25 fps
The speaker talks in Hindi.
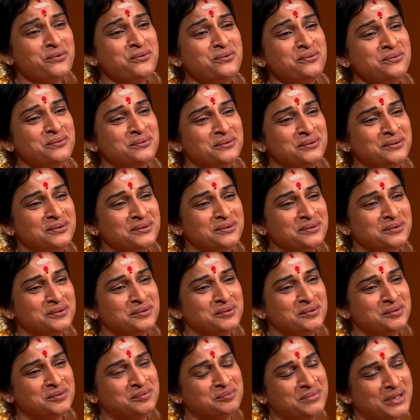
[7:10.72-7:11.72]
हूँ
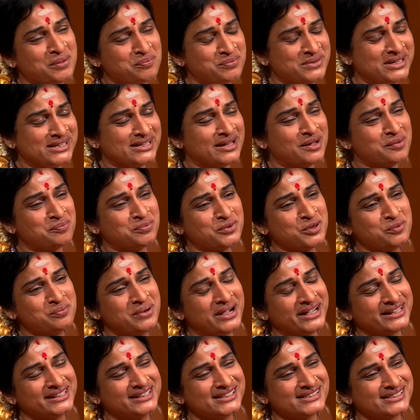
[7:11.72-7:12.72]
मैं अपने आप को
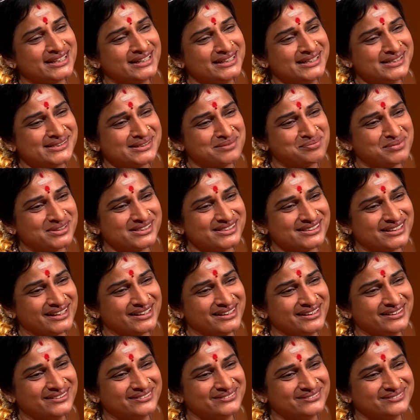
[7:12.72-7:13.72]
भाग्यशाली समझ
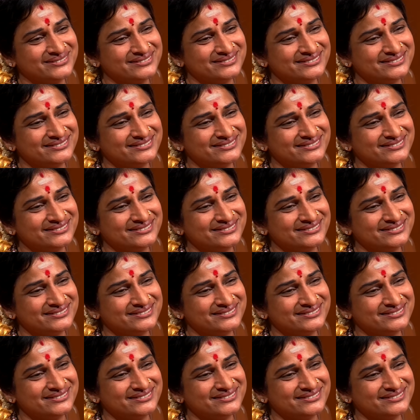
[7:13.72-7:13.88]
रही हूँ